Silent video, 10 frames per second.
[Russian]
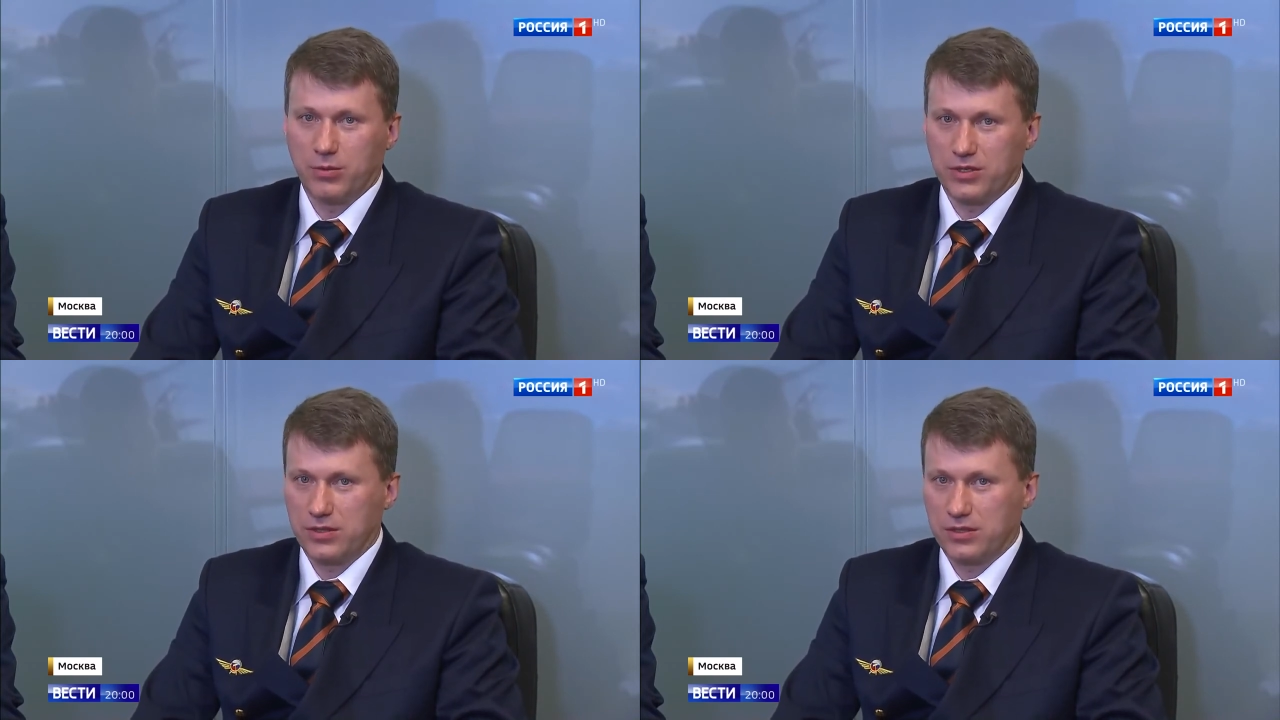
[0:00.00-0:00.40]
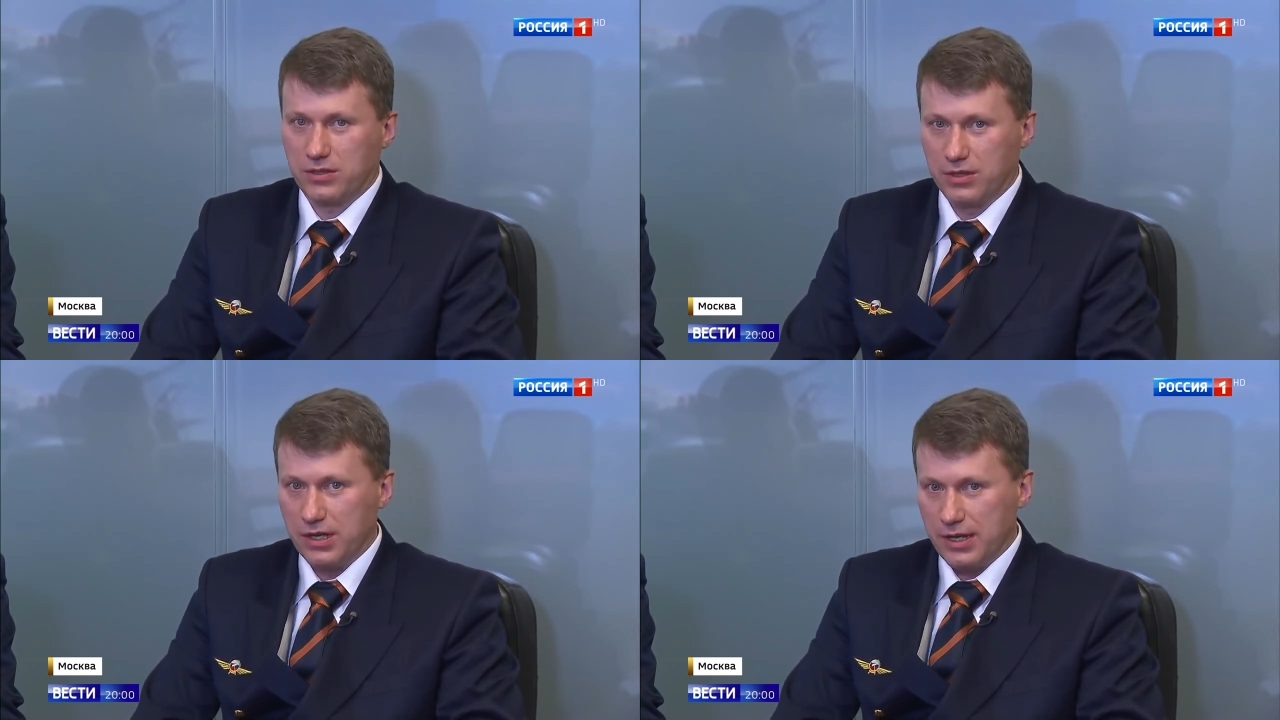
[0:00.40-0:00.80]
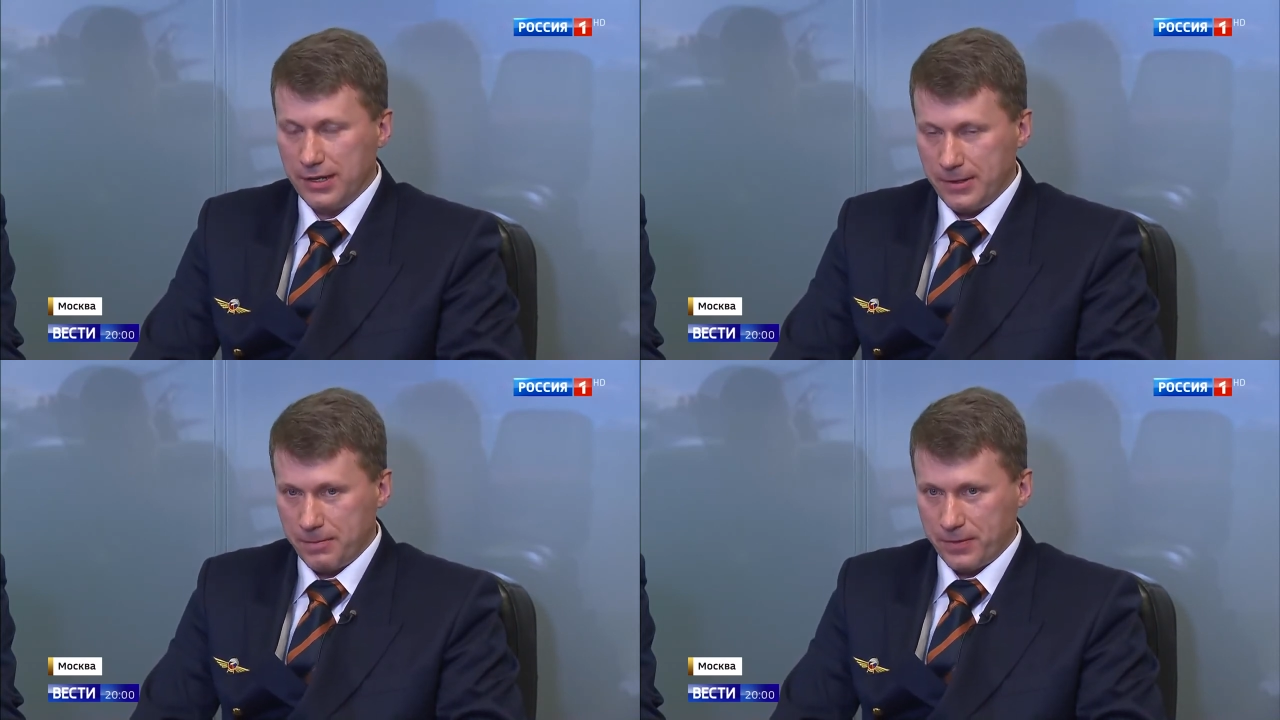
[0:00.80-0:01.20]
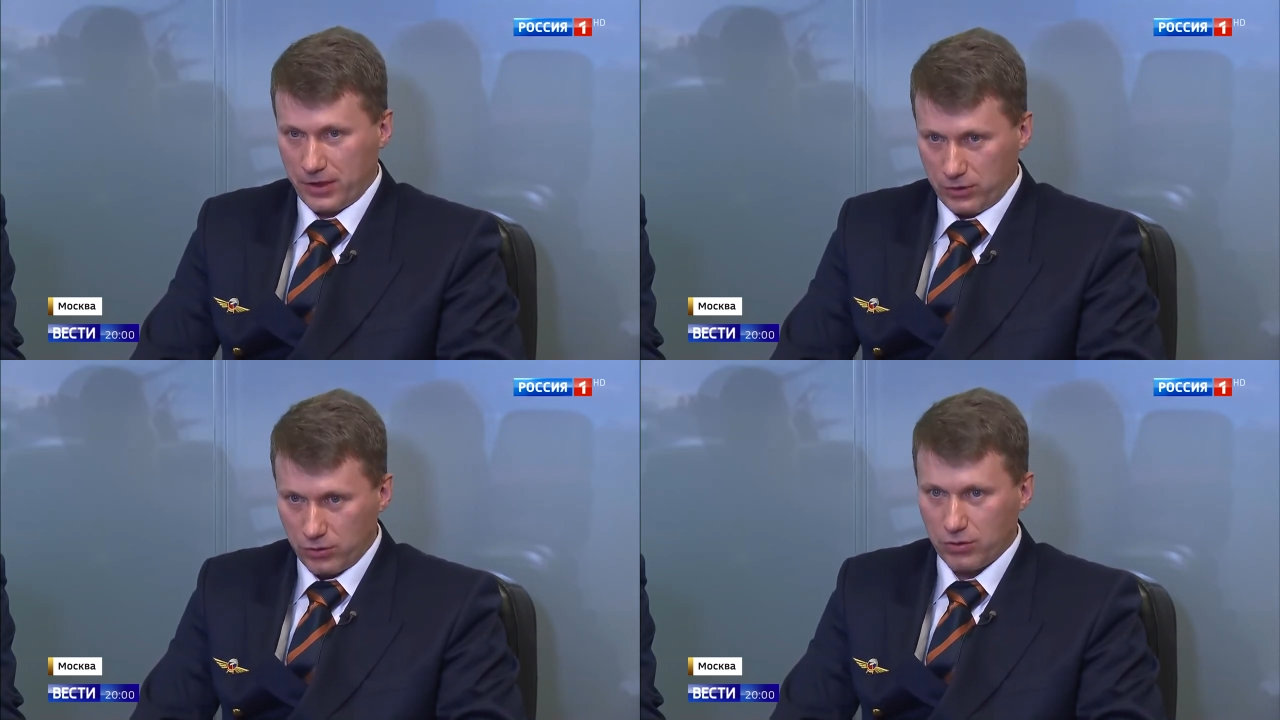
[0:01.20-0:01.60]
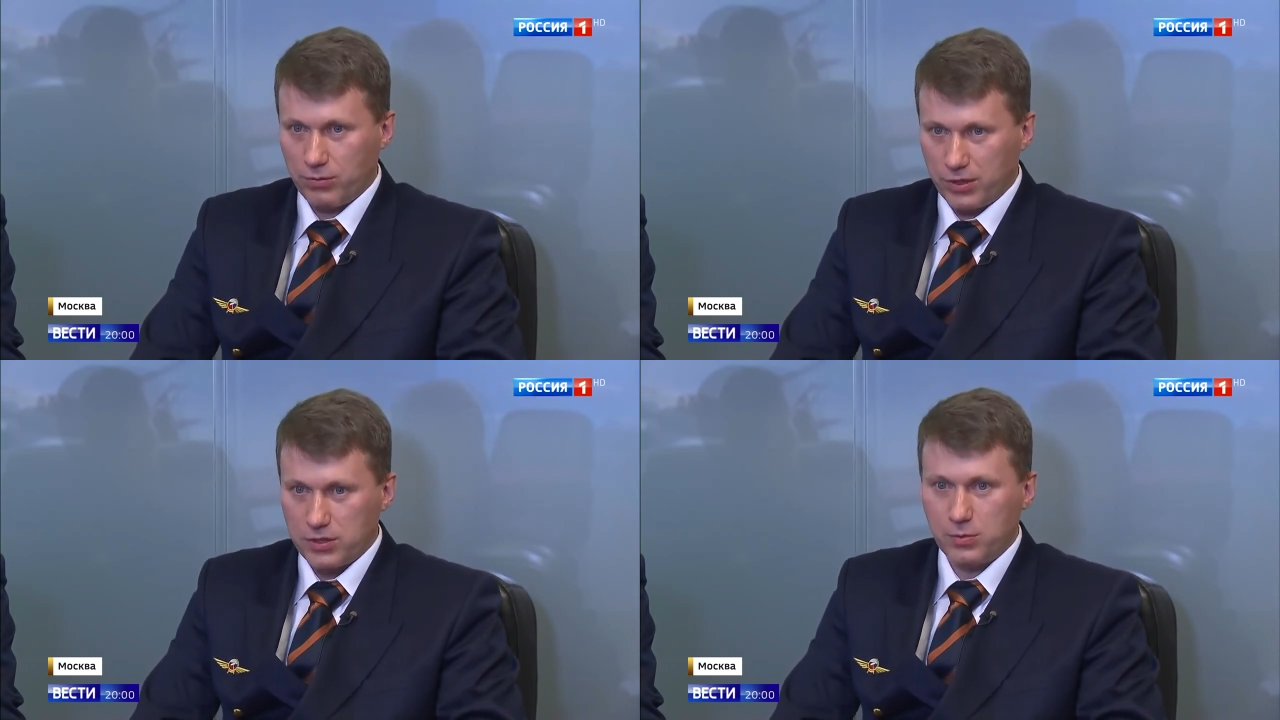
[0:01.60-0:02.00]
посадка на которую,
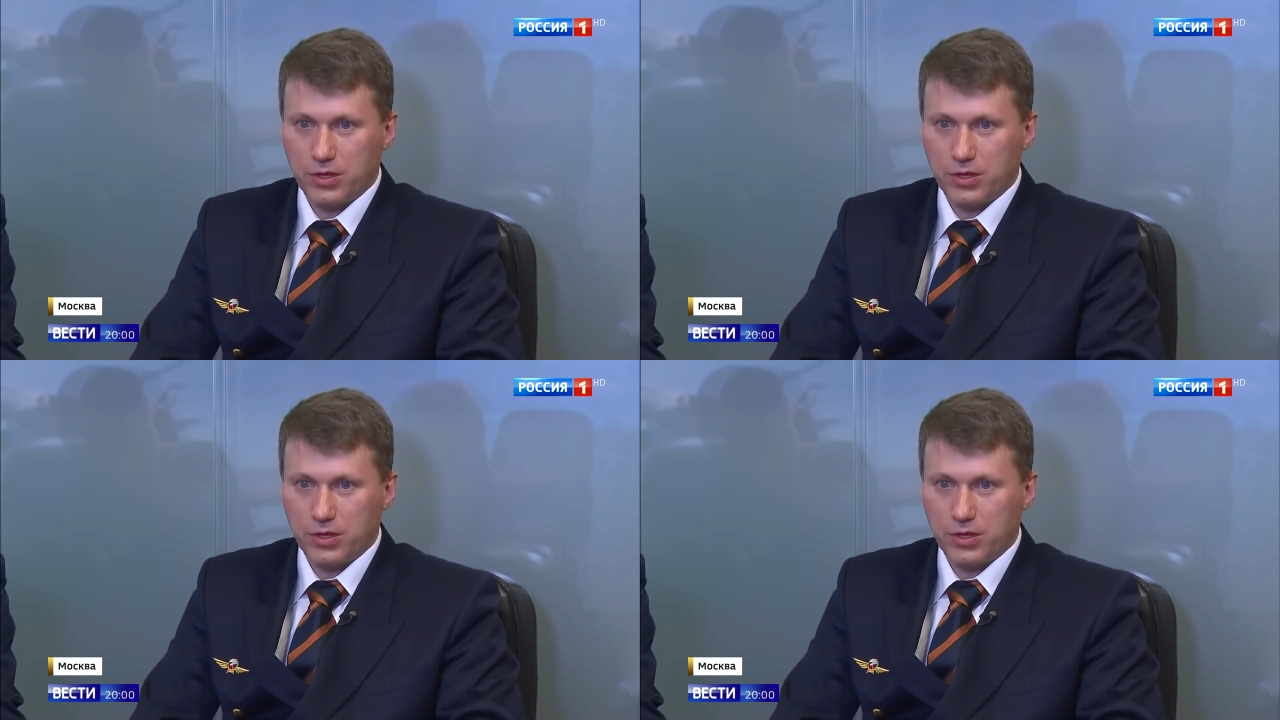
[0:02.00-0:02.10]
в принципе,